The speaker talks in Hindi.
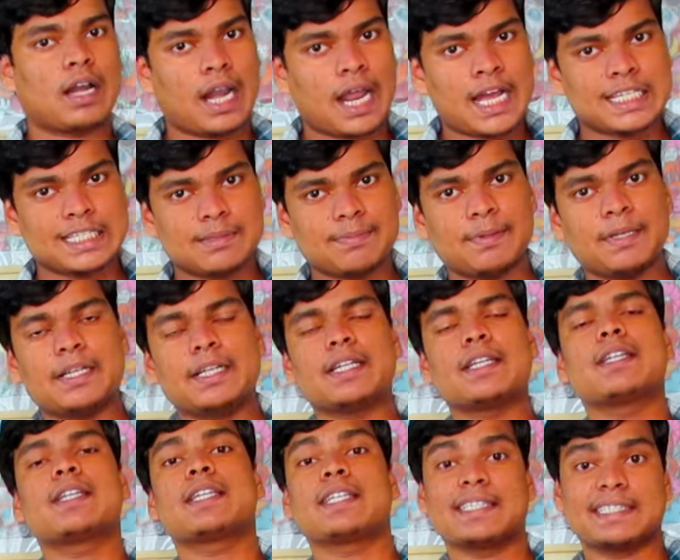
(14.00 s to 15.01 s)
ग्लास
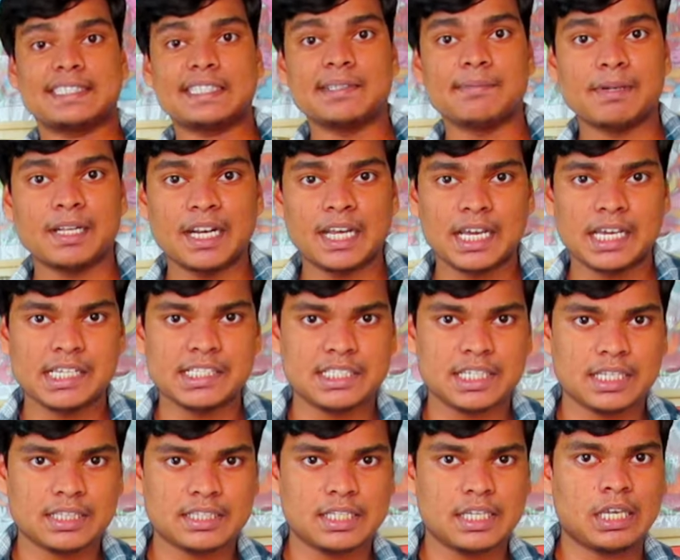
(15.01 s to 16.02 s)
पेंटिंग कैसे बनाया
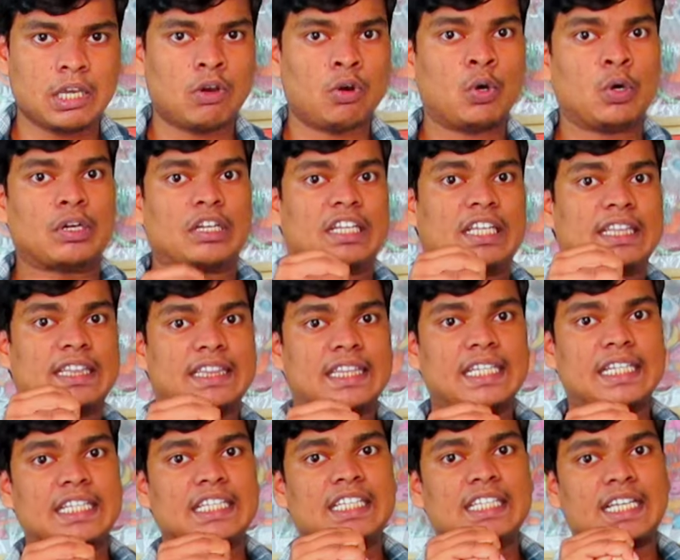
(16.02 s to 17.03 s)
जाती है और
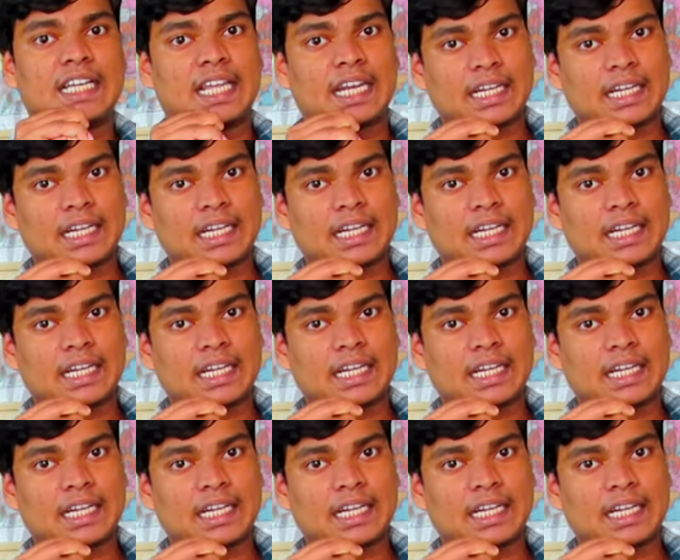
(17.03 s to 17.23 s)
कितनी